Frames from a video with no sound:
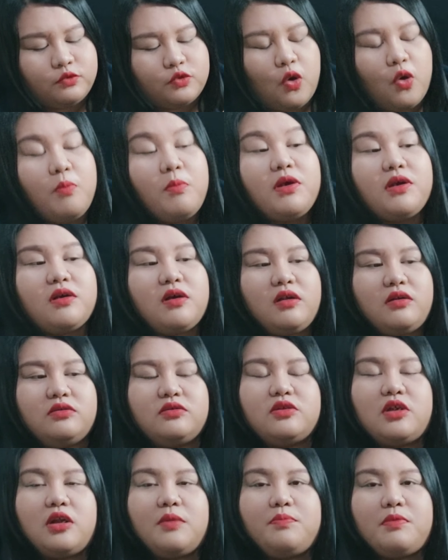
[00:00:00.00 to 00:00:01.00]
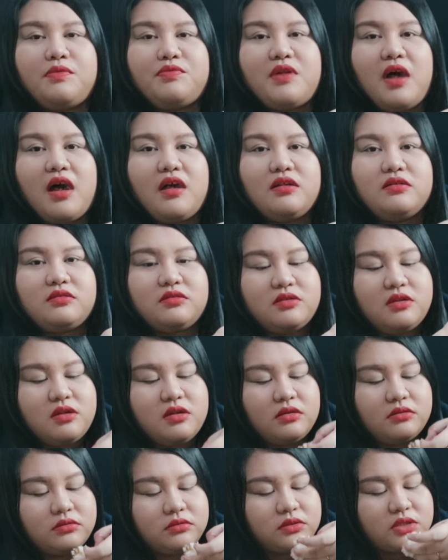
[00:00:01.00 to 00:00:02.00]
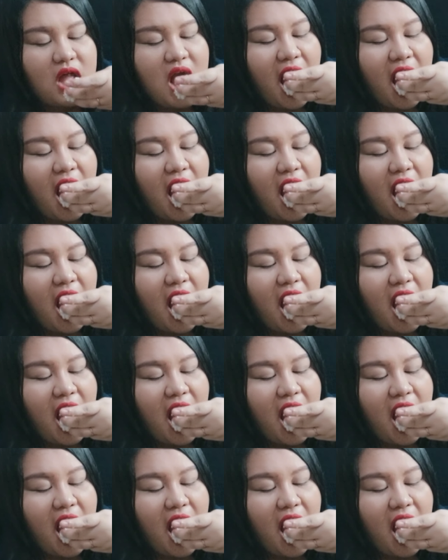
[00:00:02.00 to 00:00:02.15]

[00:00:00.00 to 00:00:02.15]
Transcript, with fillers: Oh my God, ang sarap ng daing seal.